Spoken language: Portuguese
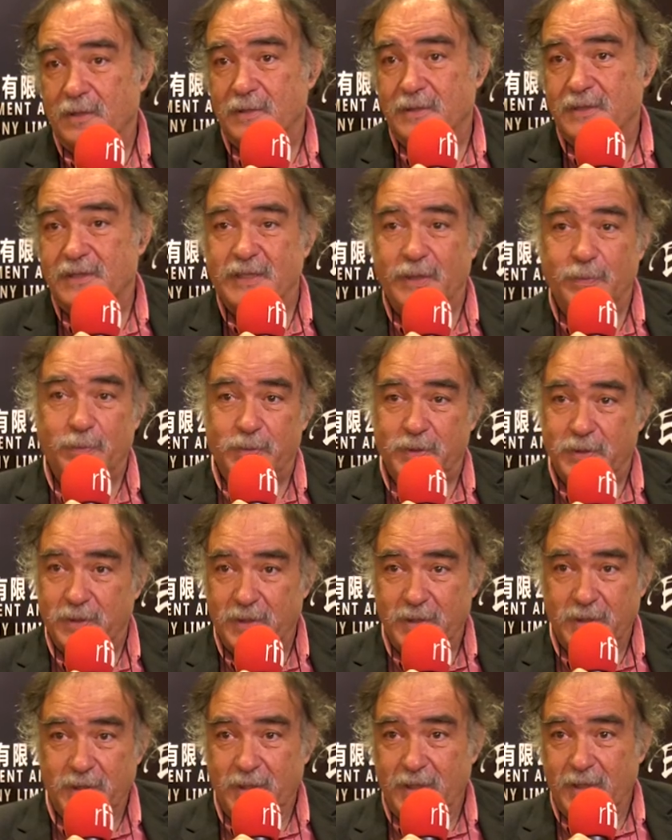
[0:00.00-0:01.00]
sempre,
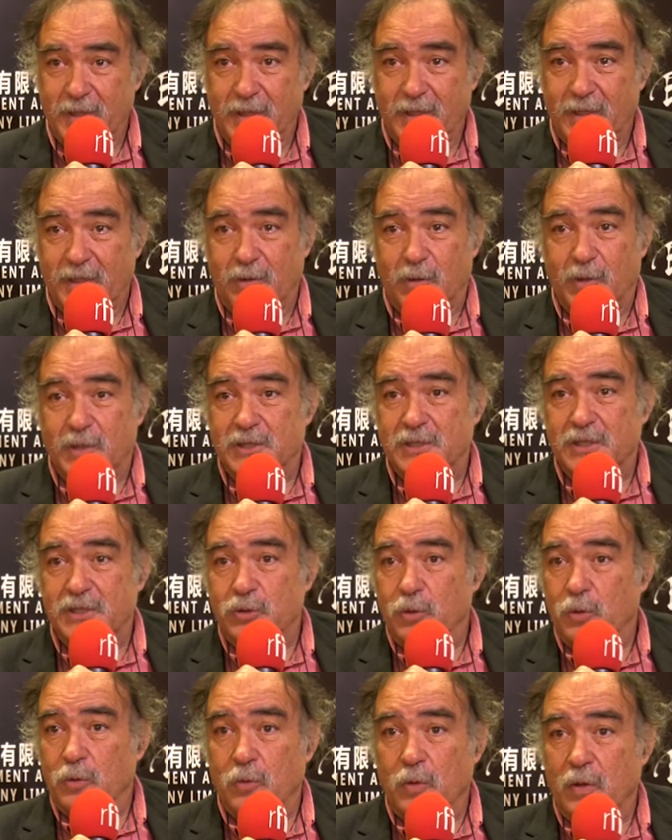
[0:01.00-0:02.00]
é?
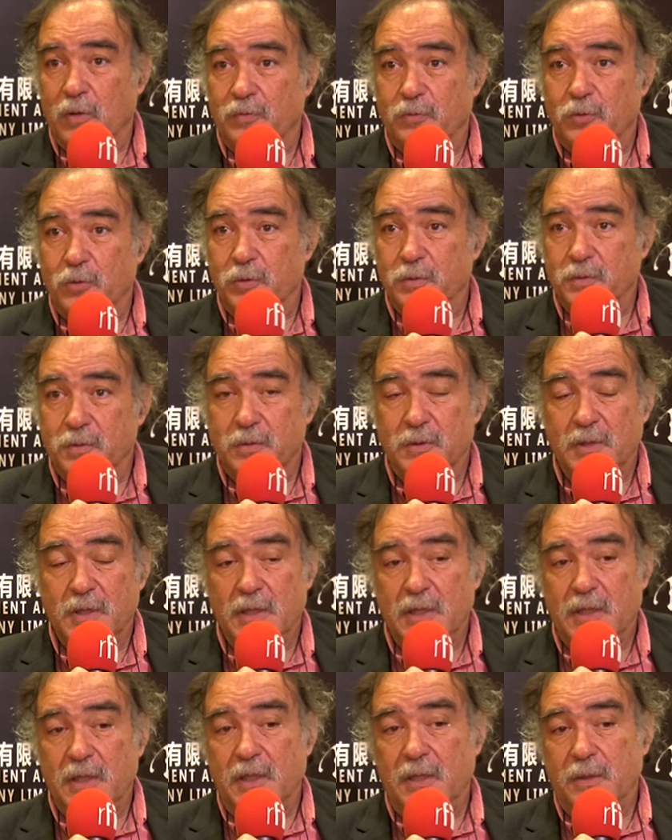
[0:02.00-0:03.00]
seja ele qual for
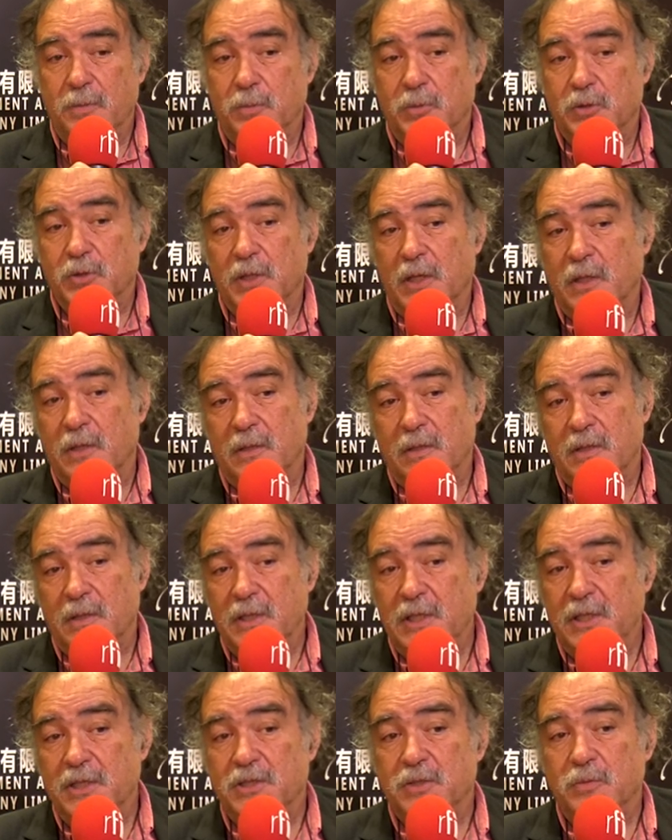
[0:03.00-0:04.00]
e, portanto,
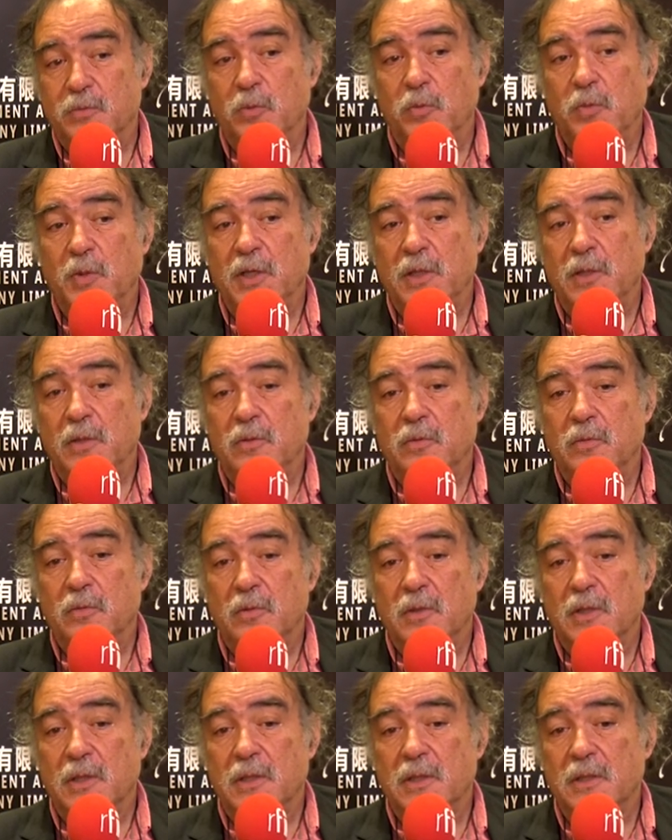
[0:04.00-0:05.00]
neste
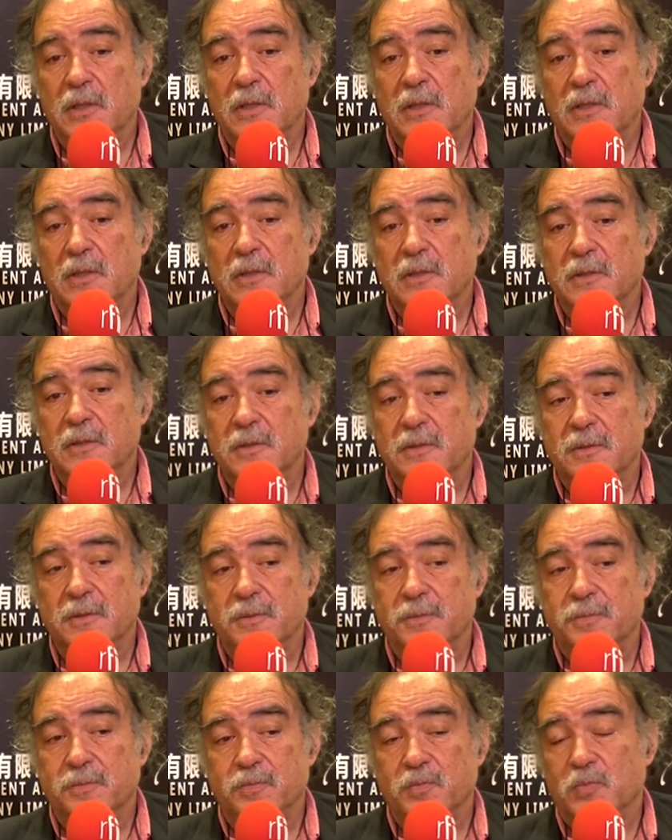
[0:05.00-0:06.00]
momento,
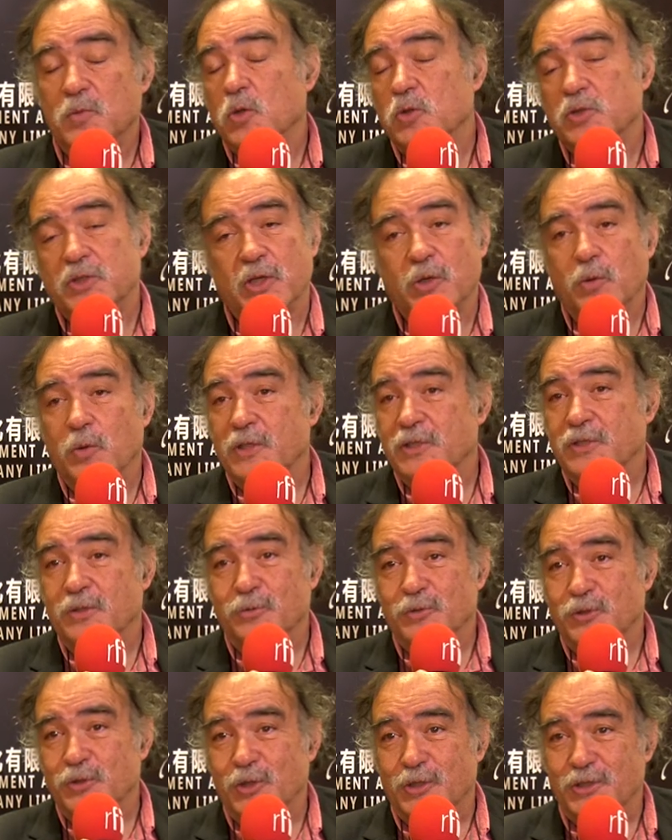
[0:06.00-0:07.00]
uh, não sei quais
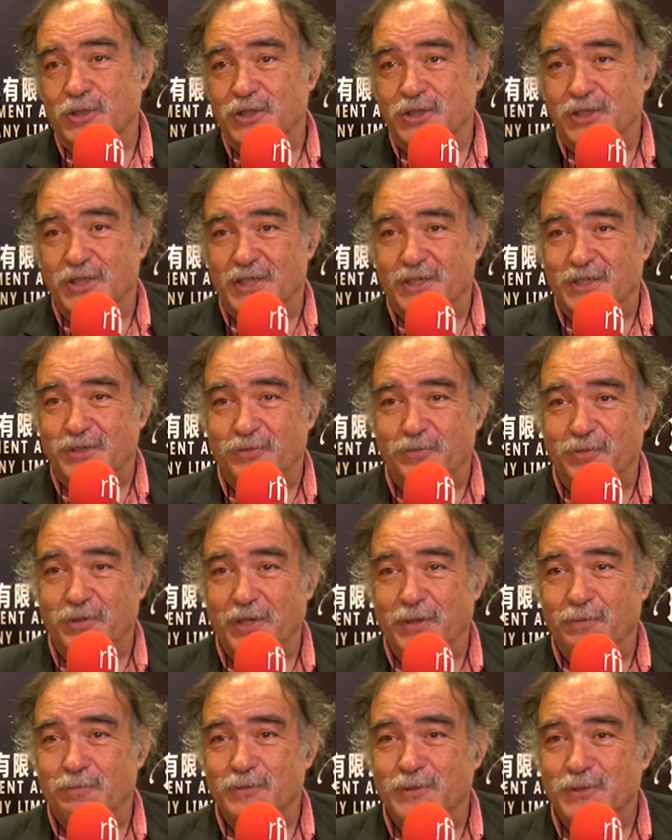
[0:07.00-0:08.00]
são as nossas chances,
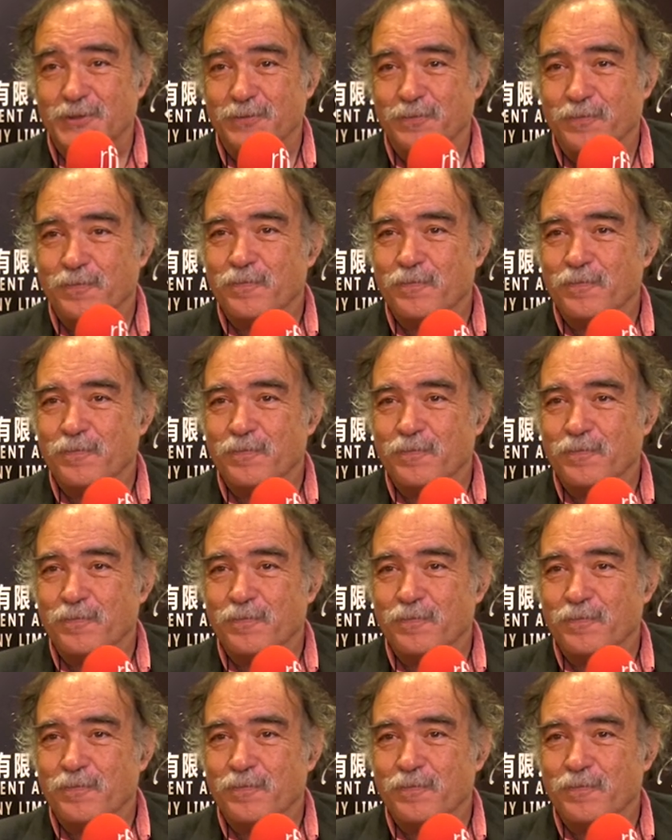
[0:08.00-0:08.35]
veremos.